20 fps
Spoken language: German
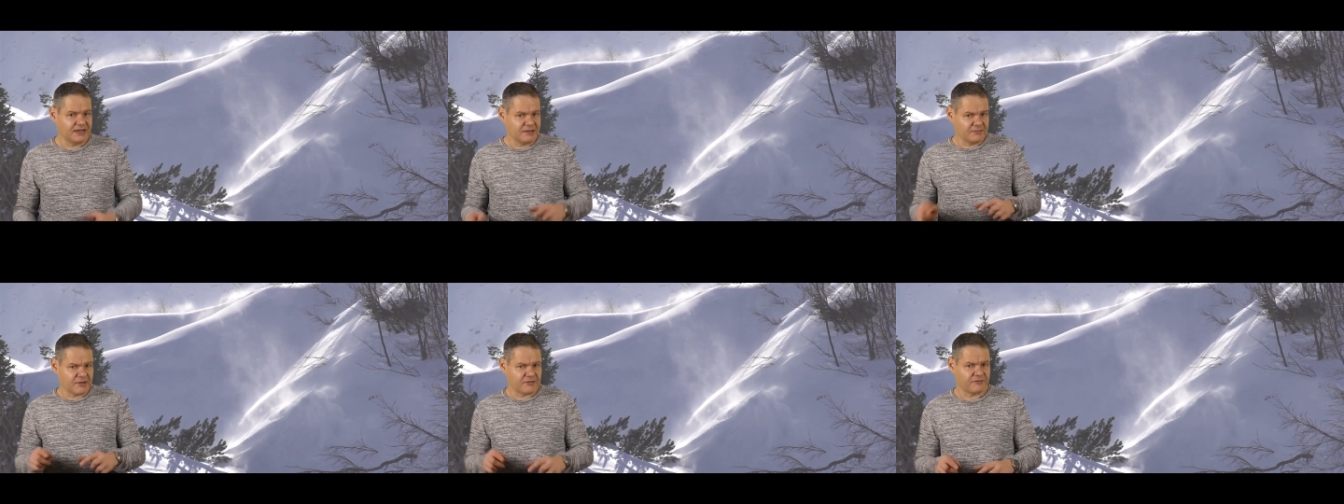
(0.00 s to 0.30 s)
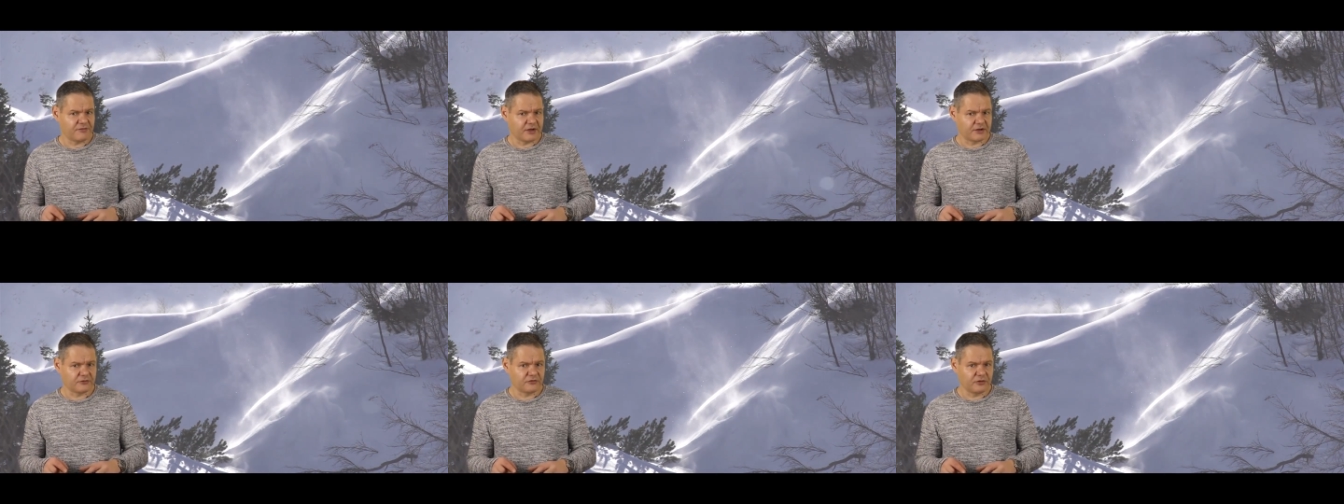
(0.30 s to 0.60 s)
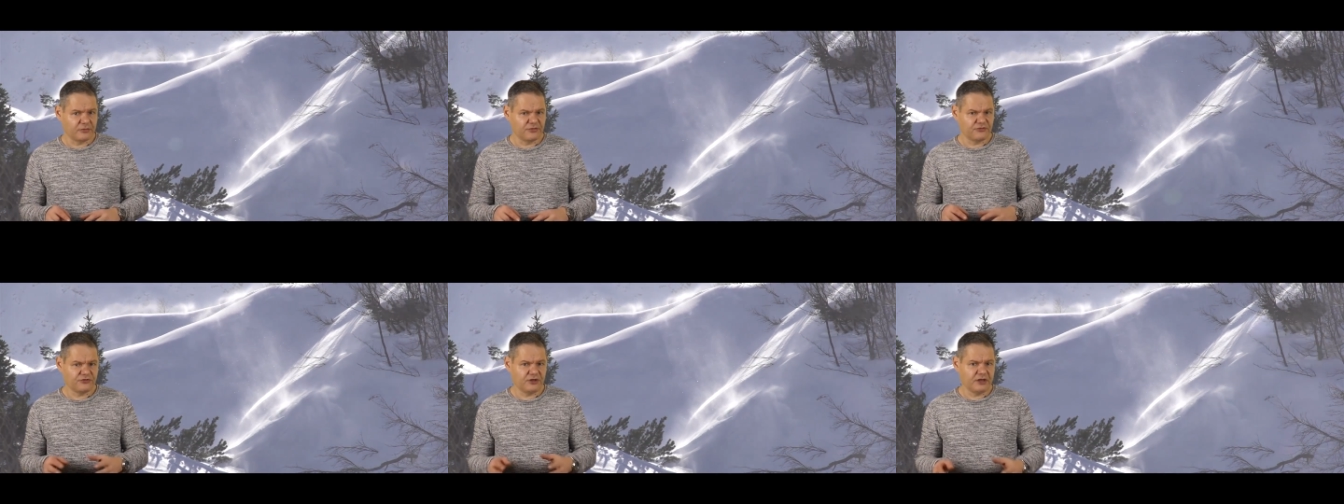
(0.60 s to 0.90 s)

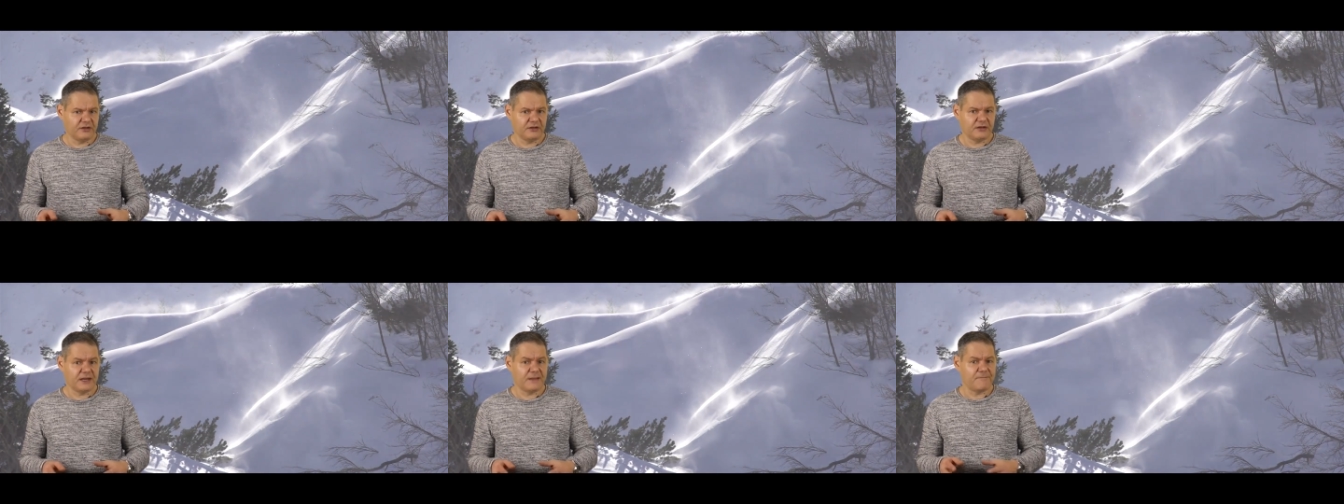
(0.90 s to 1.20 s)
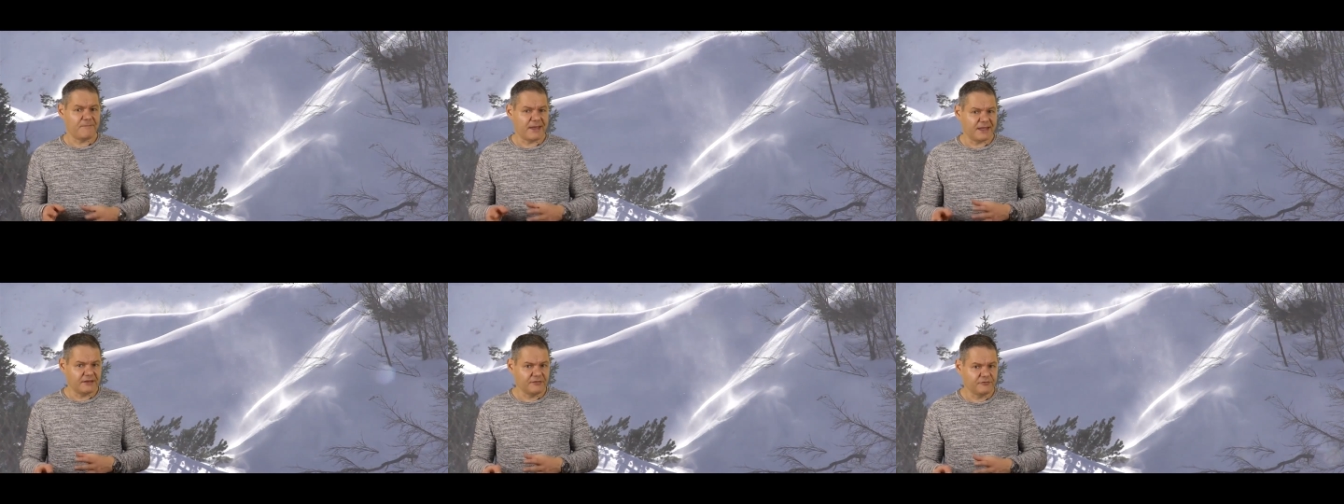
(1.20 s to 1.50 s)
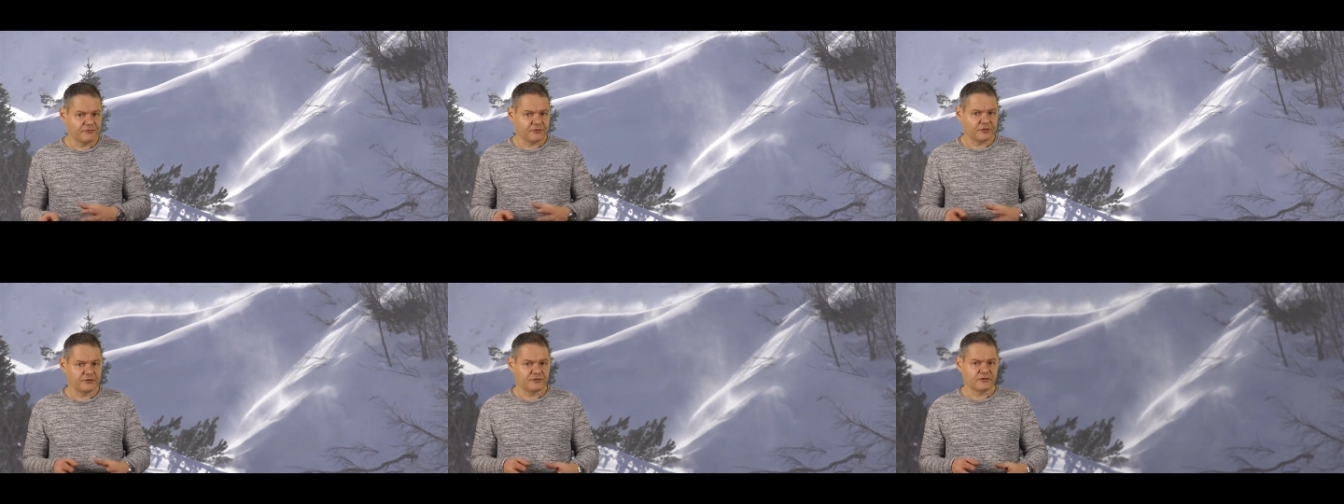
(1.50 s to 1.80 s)
Klimafaktor besteht in der Menge
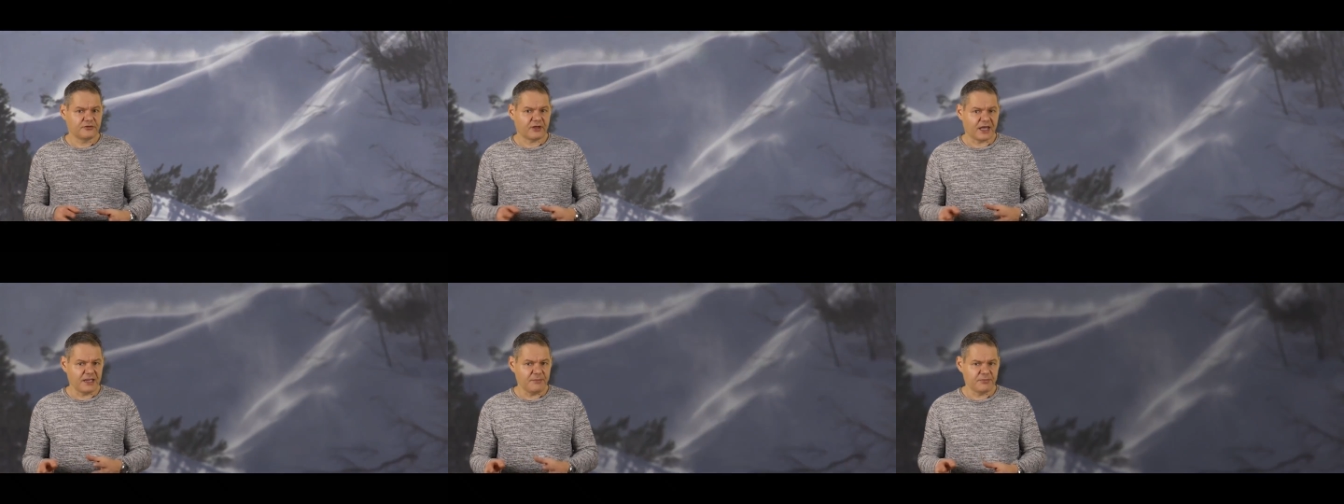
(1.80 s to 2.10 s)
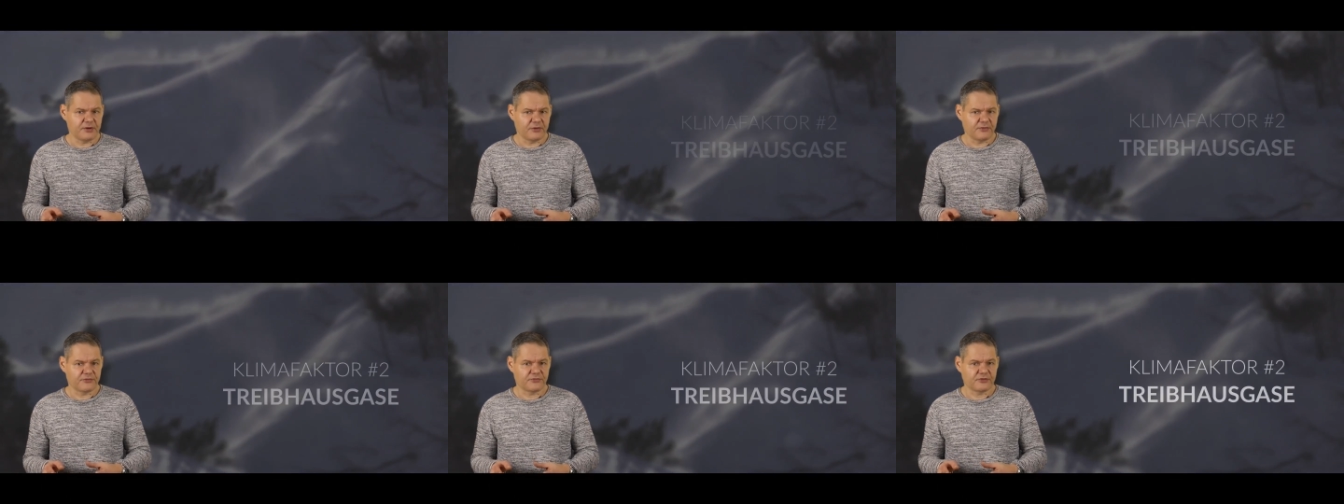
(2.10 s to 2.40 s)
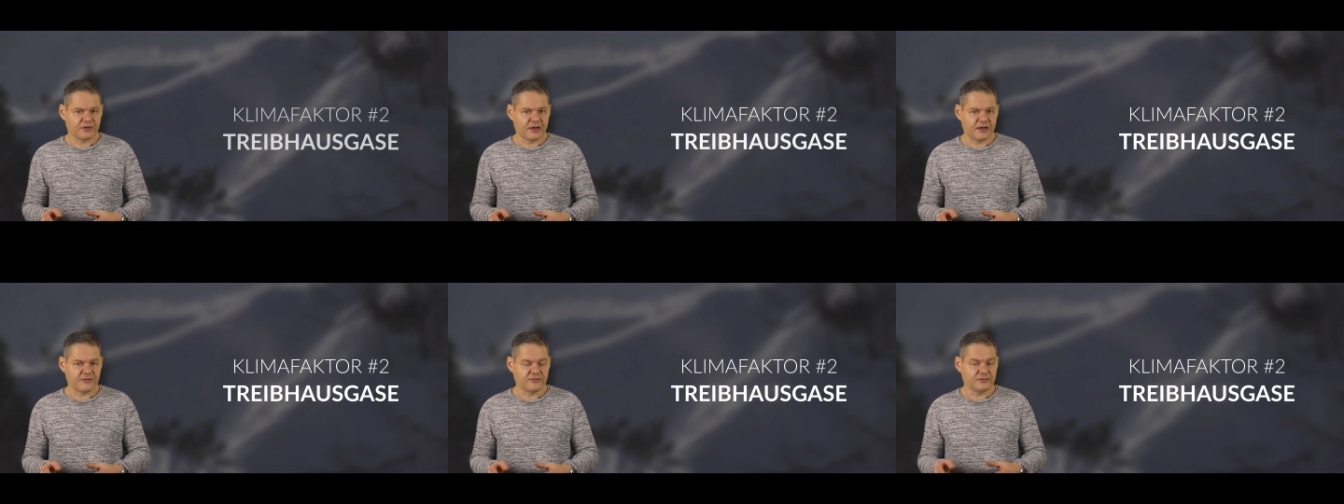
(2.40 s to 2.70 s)
von
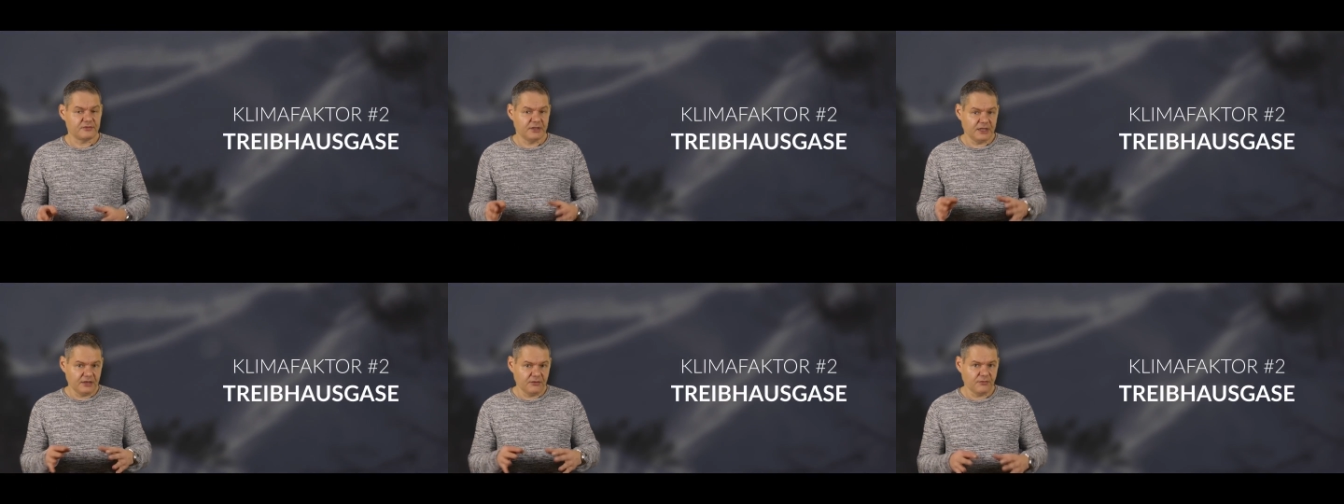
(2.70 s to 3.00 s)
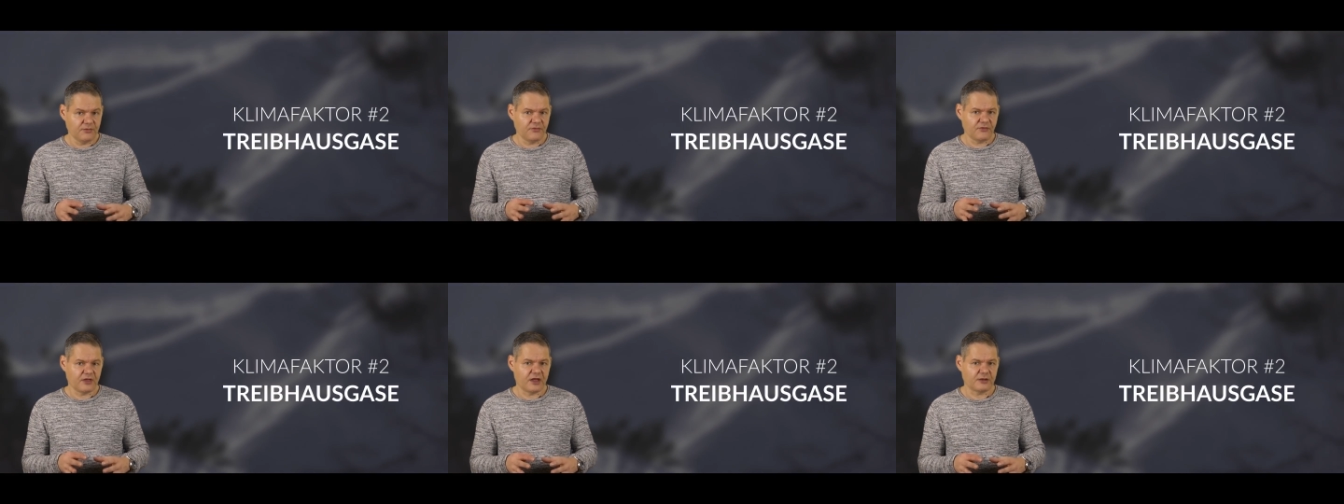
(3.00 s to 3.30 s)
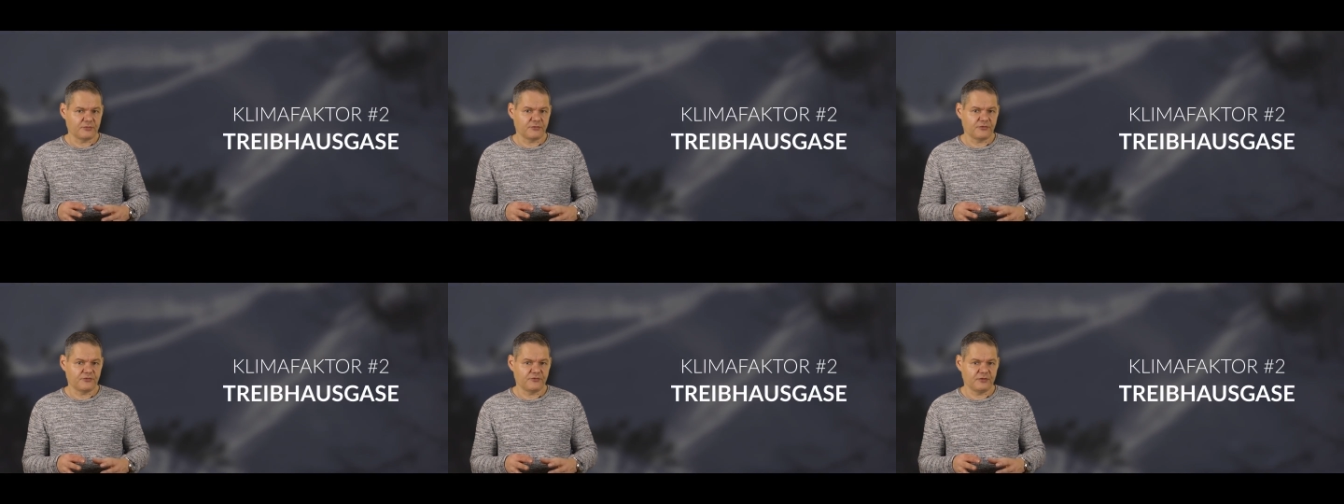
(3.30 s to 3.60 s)
Treibhausgasen in unserer
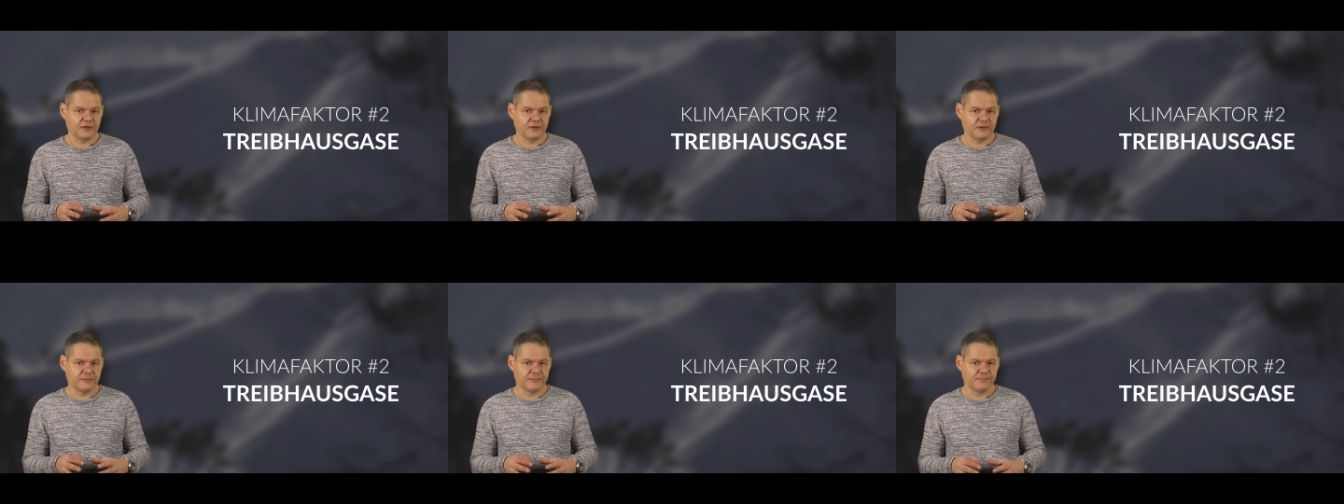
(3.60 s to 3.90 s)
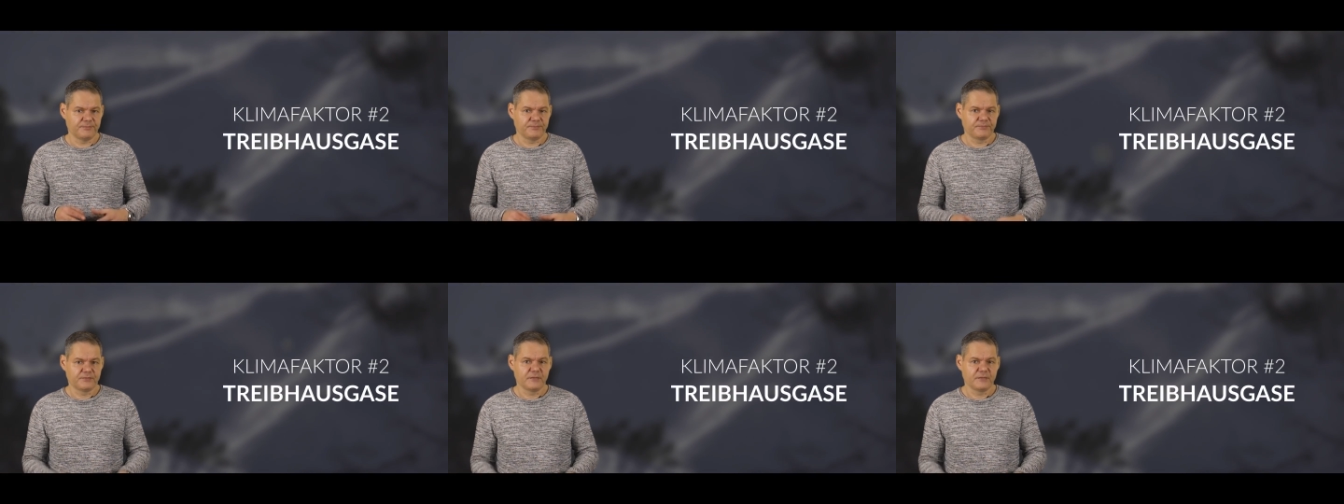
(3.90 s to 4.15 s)
Atmosphäre.